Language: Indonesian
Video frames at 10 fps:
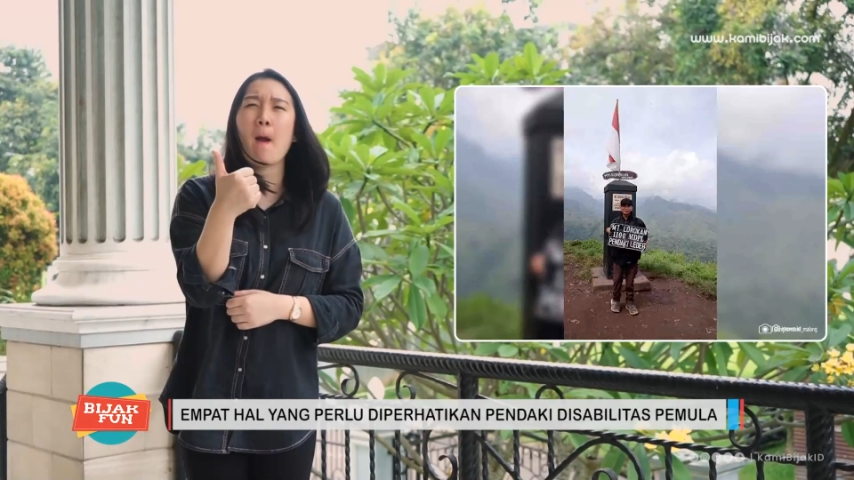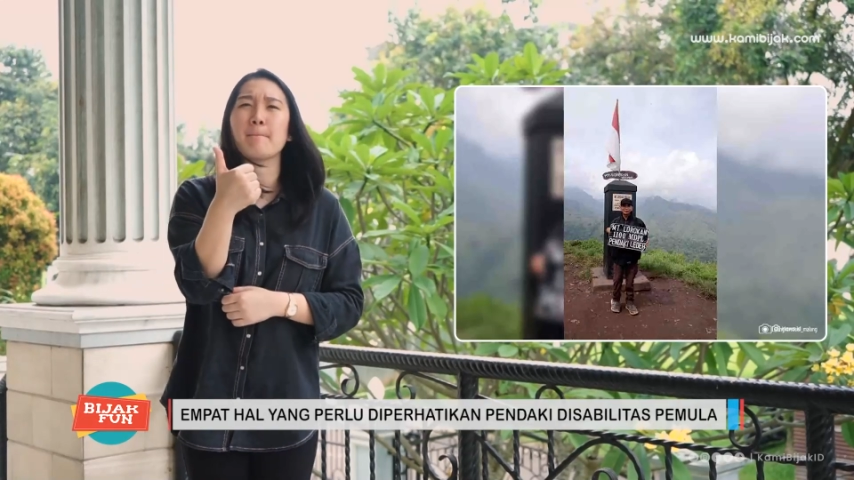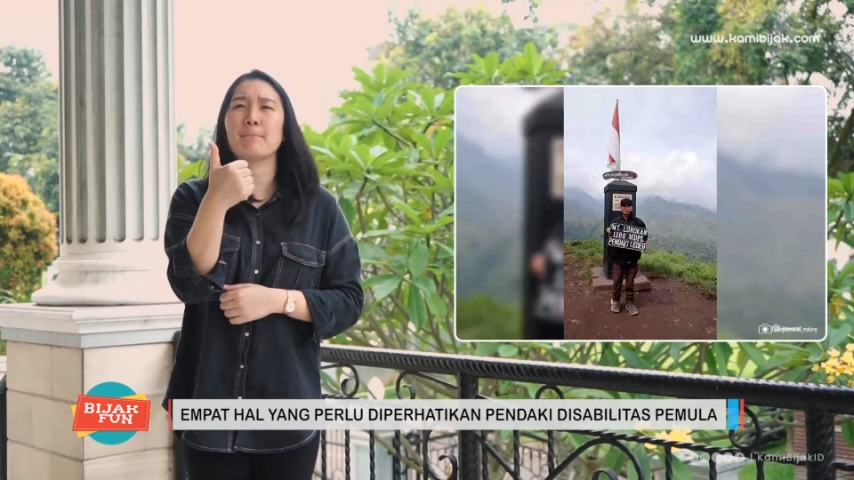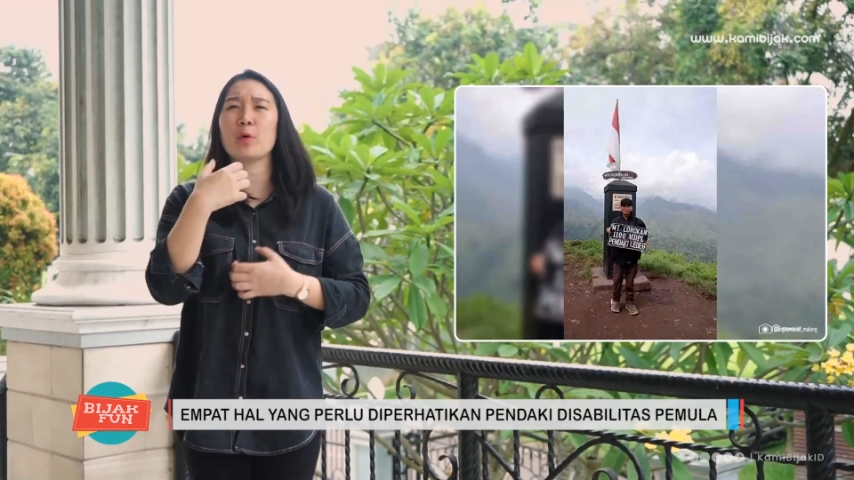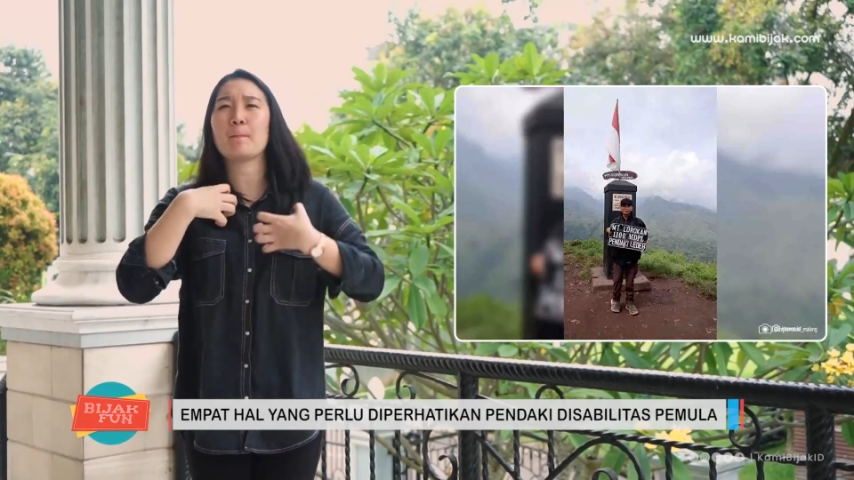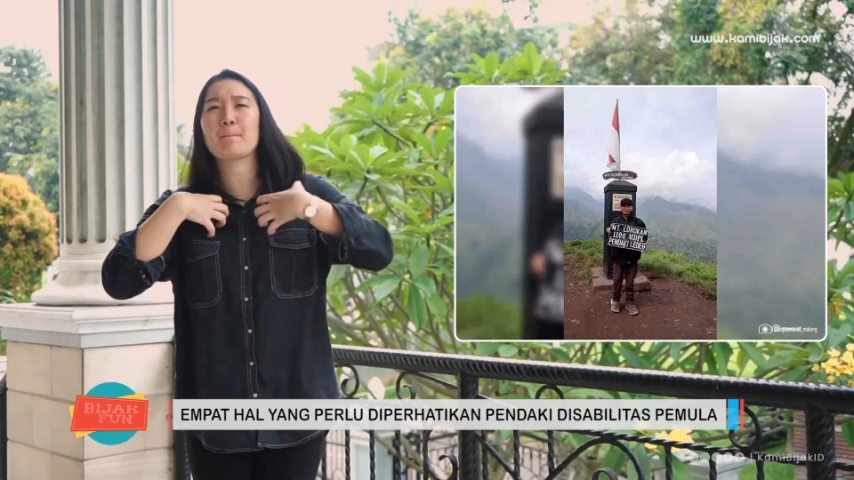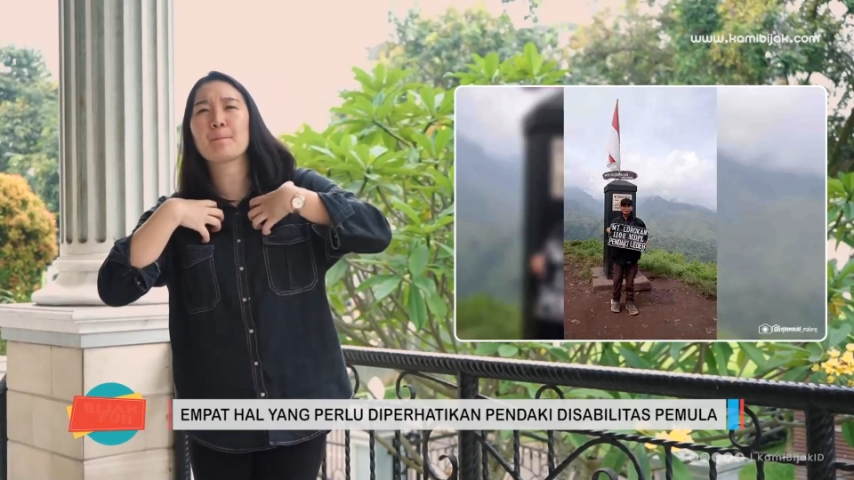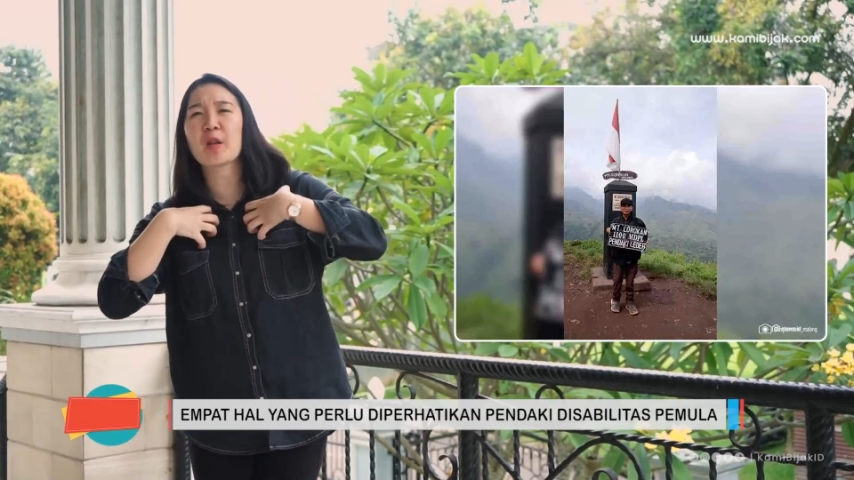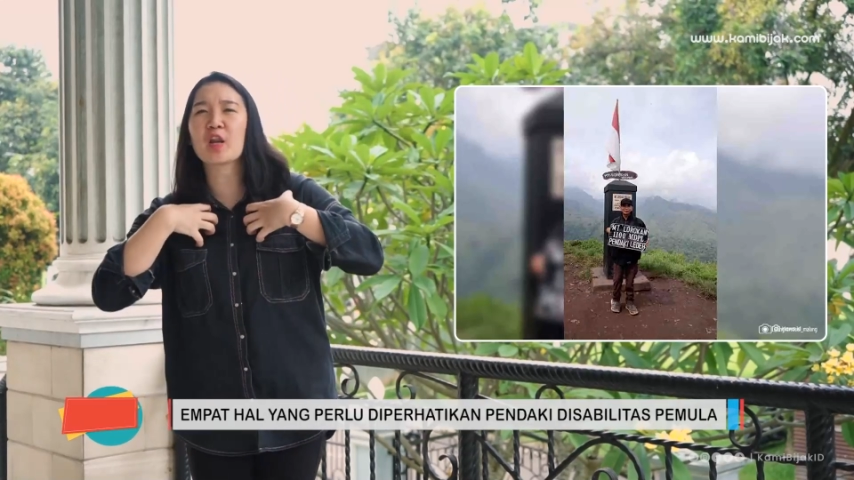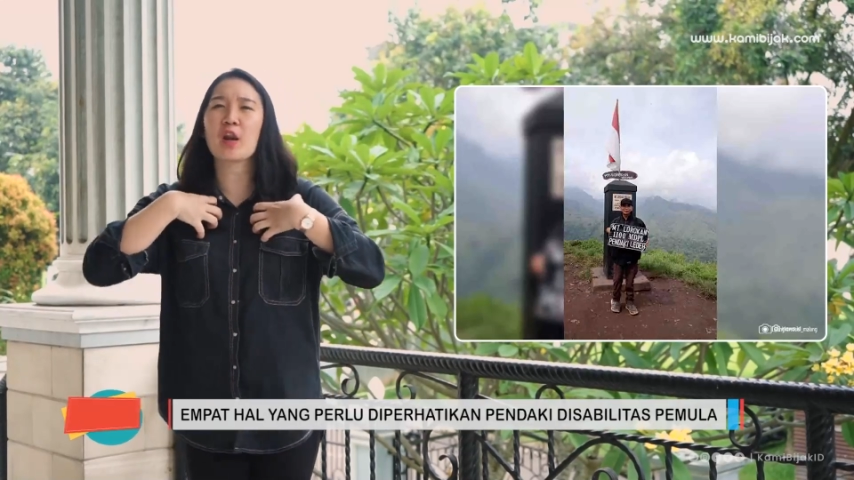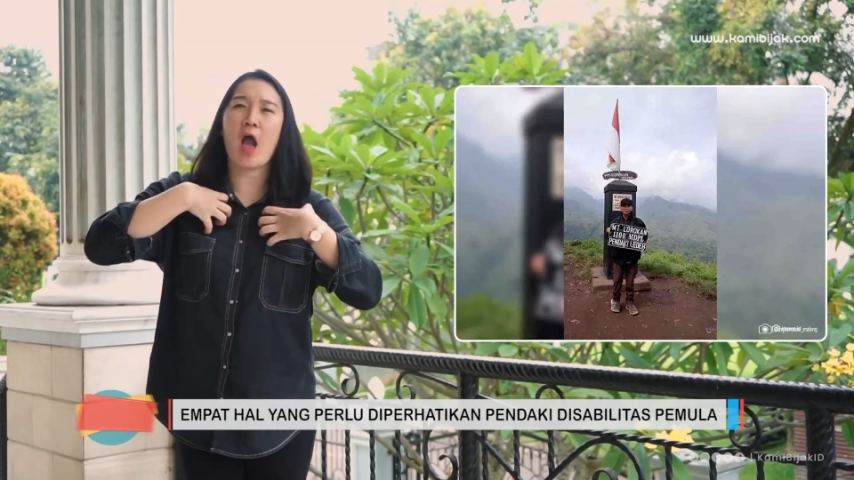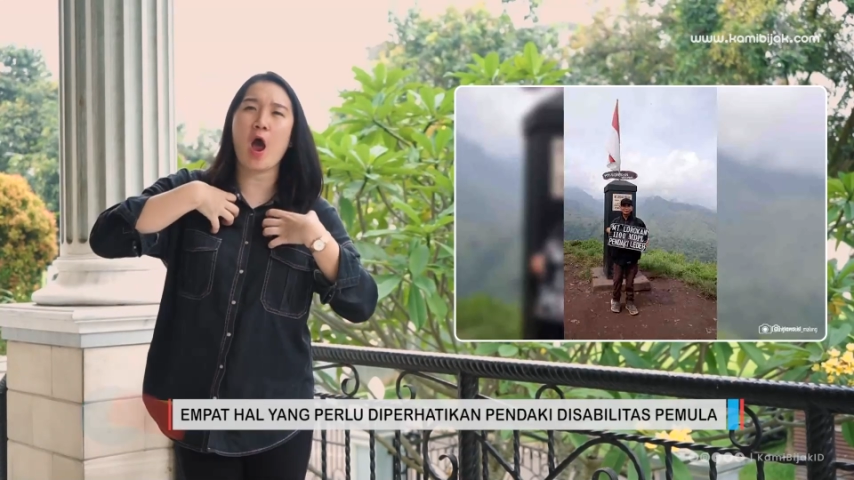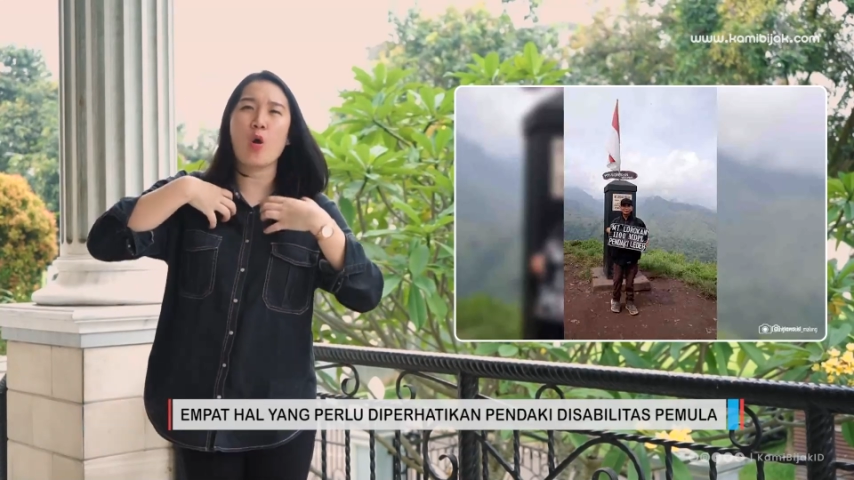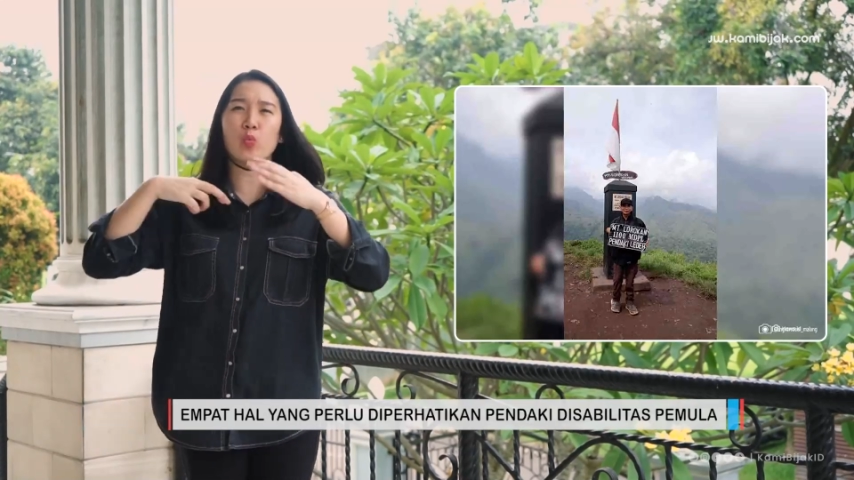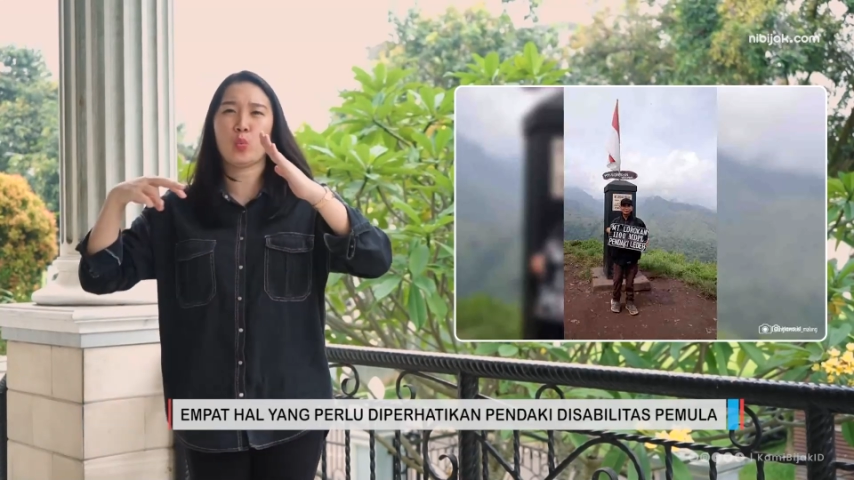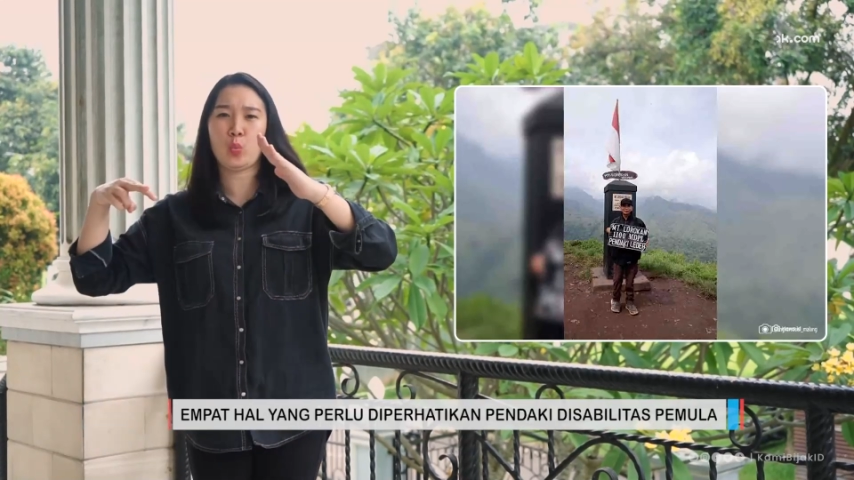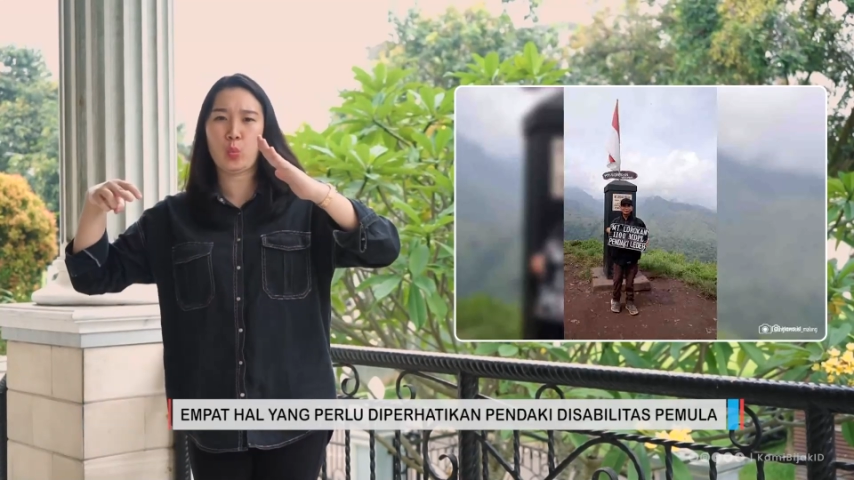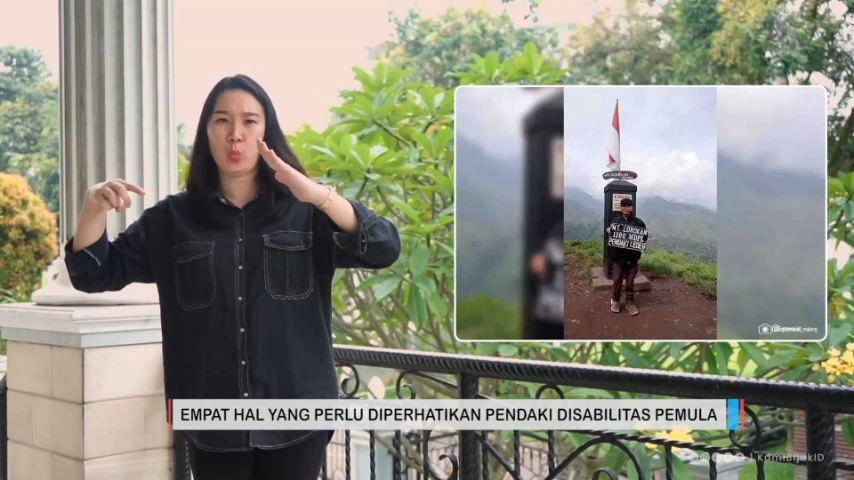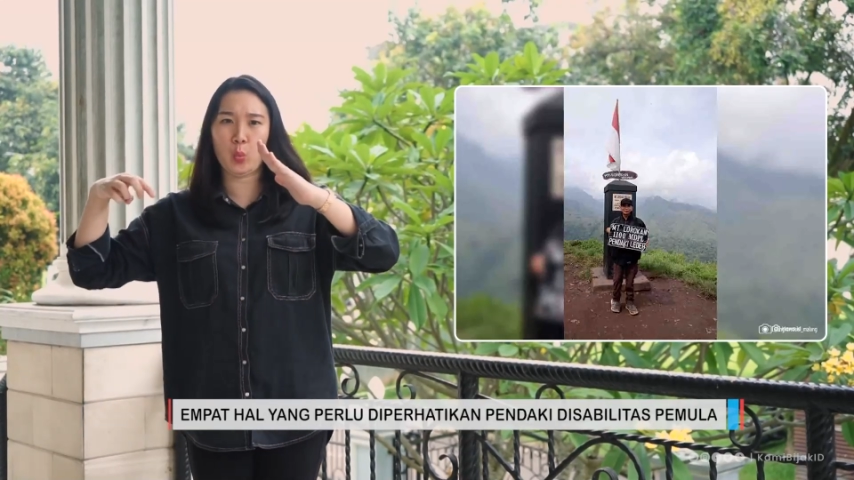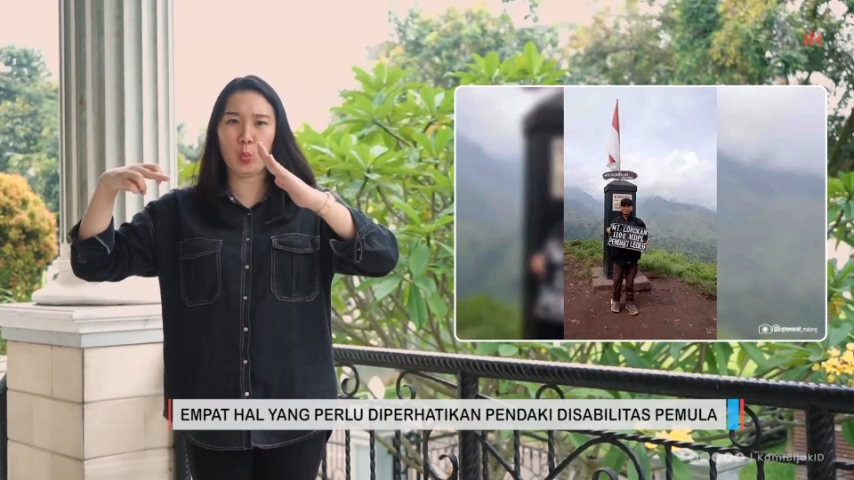hingga puncak gunung di
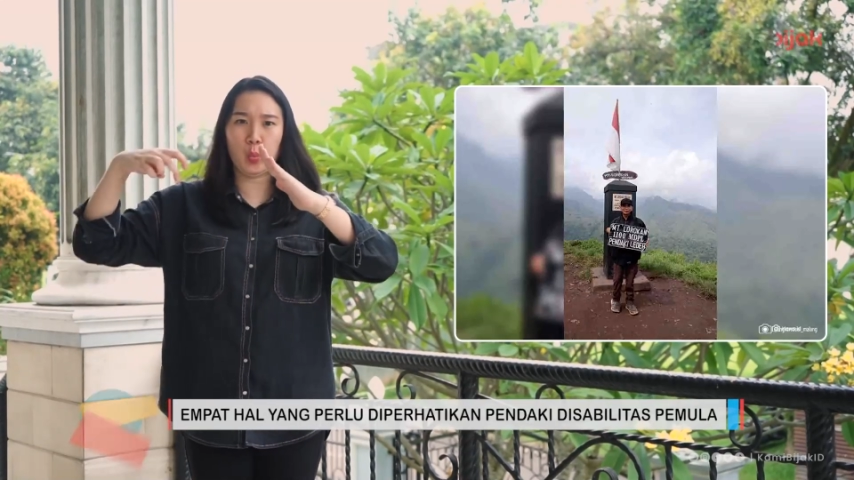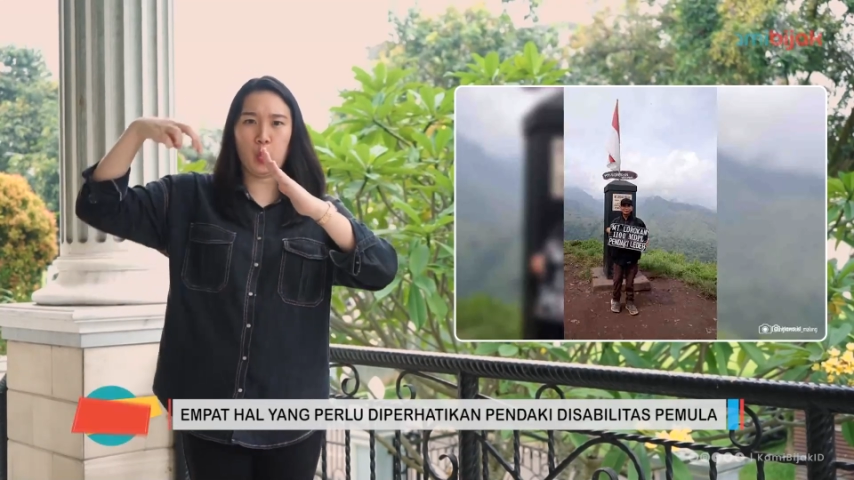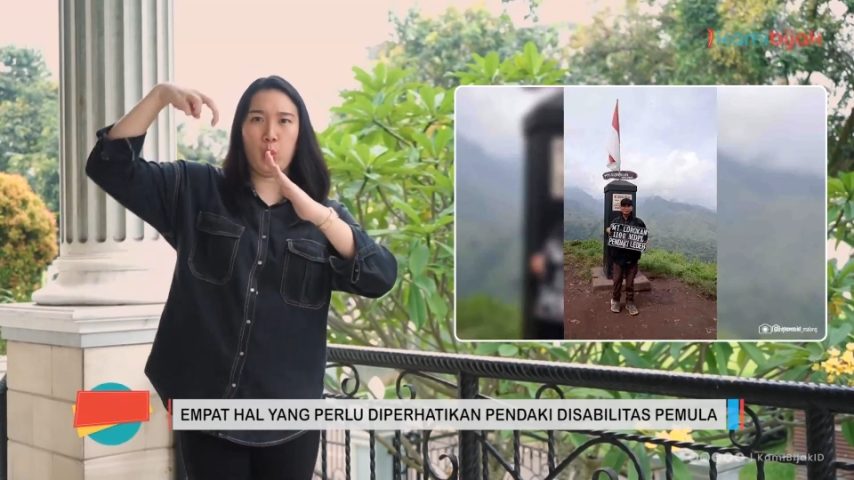Indonesia?